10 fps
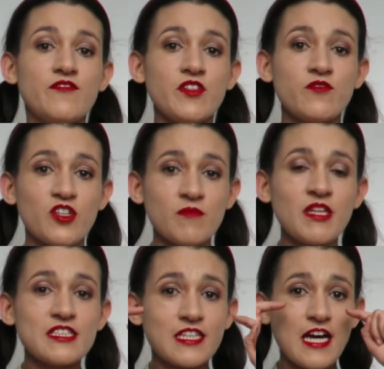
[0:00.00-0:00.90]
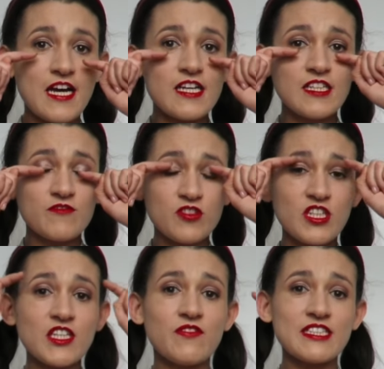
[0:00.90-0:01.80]
Wir wollen Mascara, der
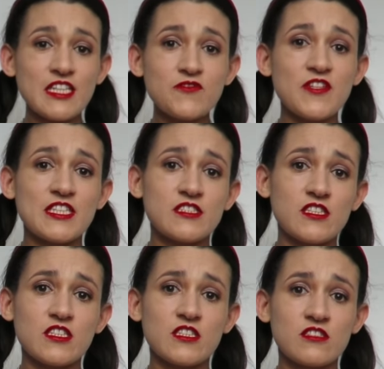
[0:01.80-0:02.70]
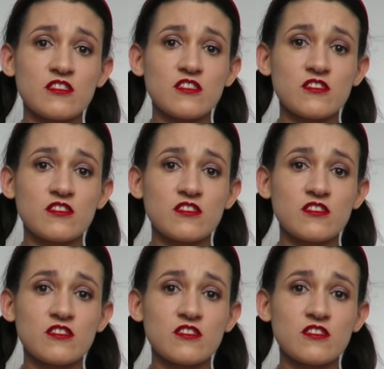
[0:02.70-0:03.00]
wirklich wasserfest ist.